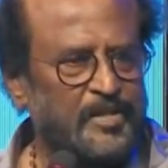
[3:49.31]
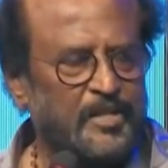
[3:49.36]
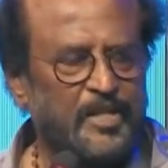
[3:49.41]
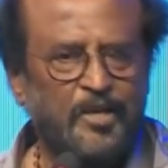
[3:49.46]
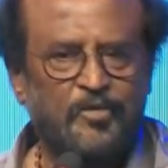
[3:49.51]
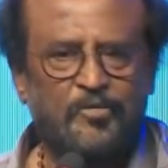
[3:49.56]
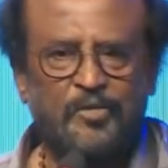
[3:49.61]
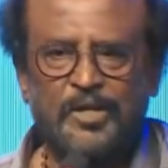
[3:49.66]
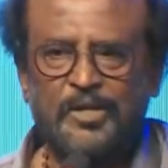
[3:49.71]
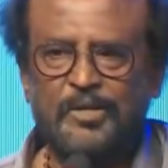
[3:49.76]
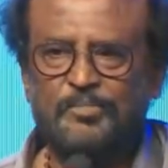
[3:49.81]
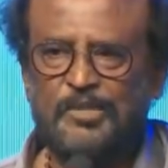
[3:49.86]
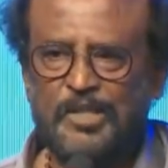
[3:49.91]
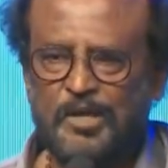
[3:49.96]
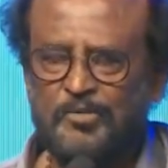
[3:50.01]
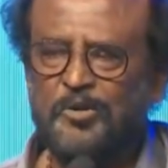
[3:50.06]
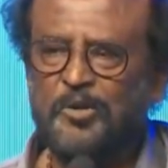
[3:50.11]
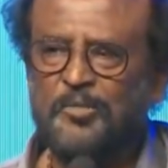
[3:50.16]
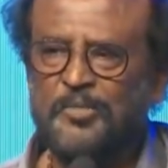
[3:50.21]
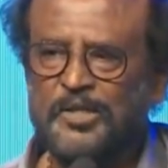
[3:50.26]
దేవుడికి
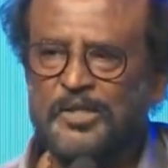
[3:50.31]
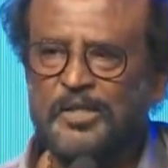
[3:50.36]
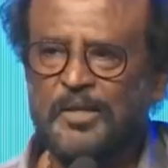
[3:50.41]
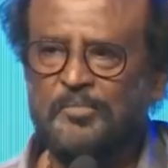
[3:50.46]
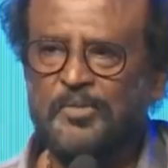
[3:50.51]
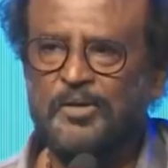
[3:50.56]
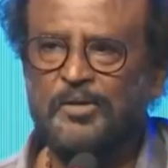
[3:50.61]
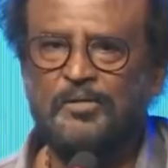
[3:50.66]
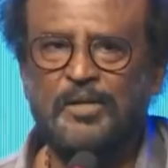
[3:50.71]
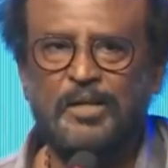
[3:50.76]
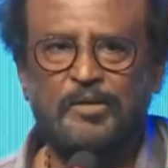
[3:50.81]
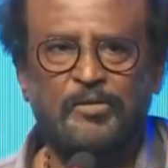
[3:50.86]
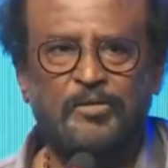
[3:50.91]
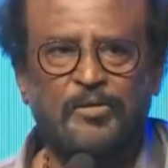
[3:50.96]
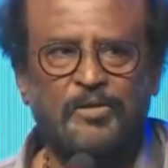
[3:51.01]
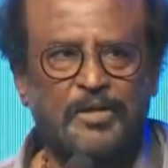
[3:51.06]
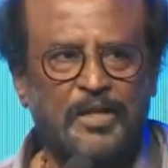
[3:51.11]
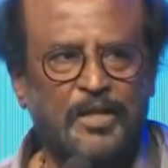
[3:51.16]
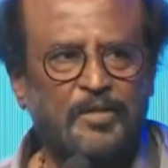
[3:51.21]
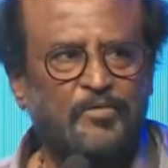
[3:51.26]
దేవుడి మీద నమ్మకం
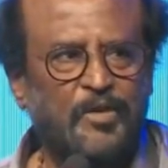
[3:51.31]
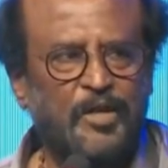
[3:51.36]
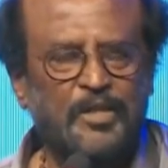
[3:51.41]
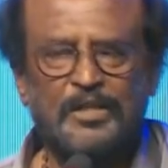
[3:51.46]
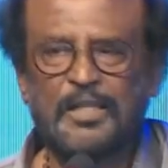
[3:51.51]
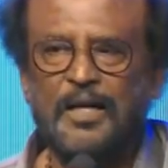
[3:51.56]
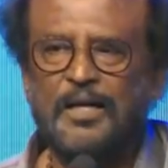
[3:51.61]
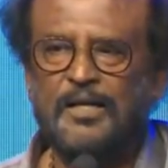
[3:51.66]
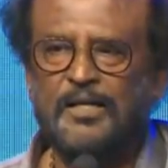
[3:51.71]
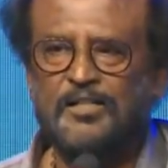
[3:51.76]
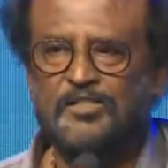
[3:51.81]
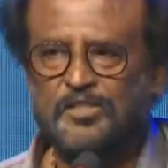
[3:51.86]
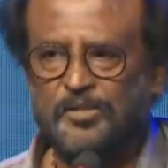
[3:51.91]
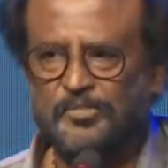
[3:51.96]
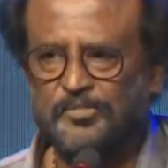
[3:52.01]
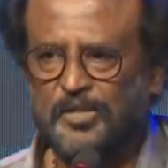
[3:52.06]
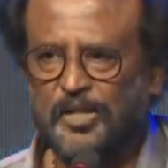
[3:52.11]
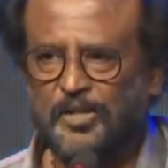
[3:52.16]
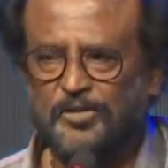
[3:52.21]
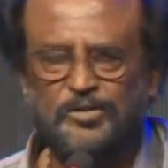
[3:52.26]
లేని వాళ్ళని లక్ అని
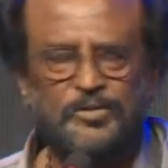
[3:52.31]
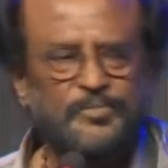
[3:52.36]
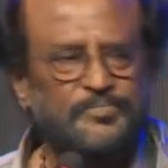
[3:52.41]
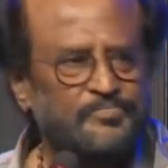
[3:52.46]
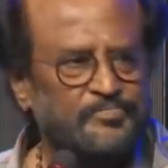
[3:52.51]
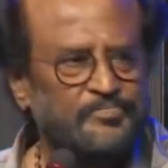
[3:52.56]
చెప్తారు